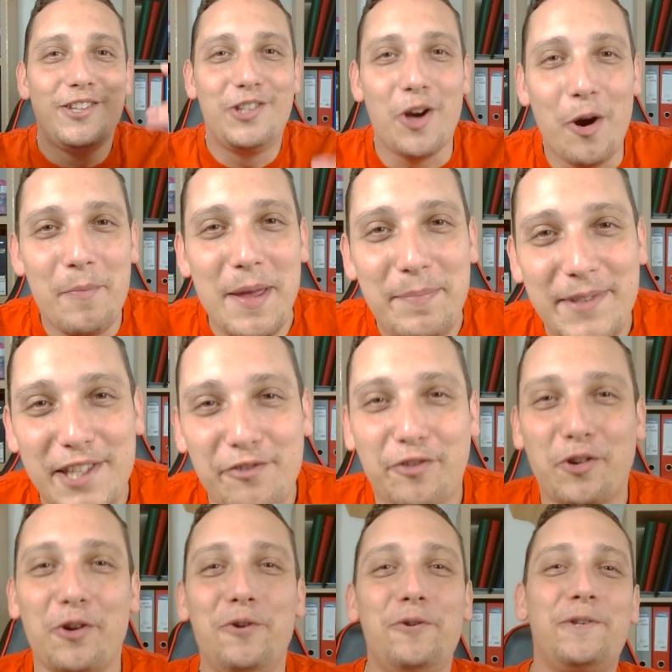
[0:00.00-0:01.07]
Yo mes petits
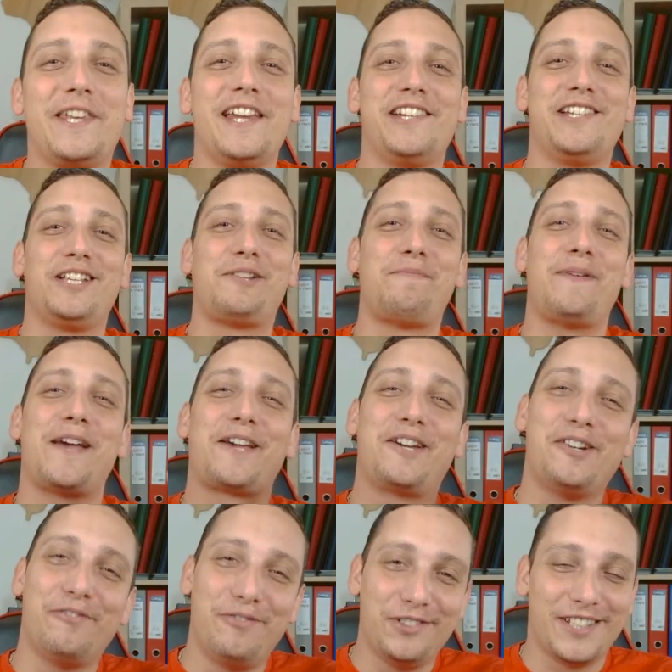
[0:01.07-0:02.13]
frenuqués, j'espère que
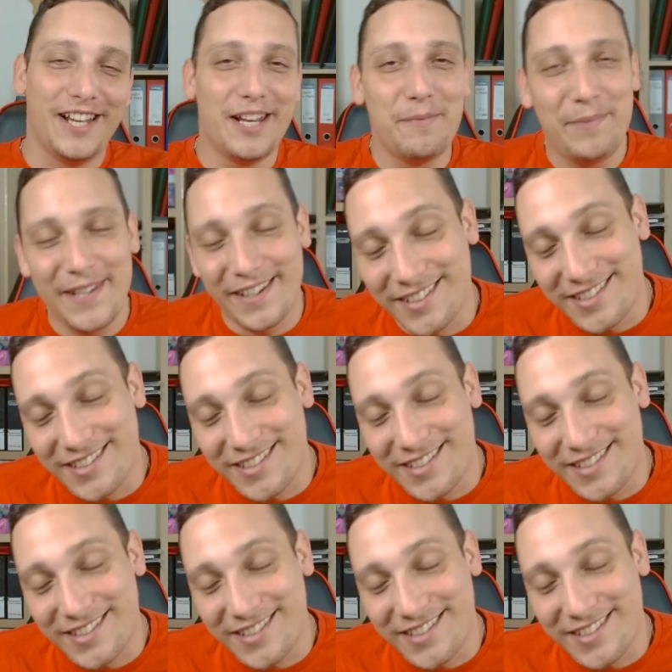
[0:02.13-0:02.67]
vous allez bien,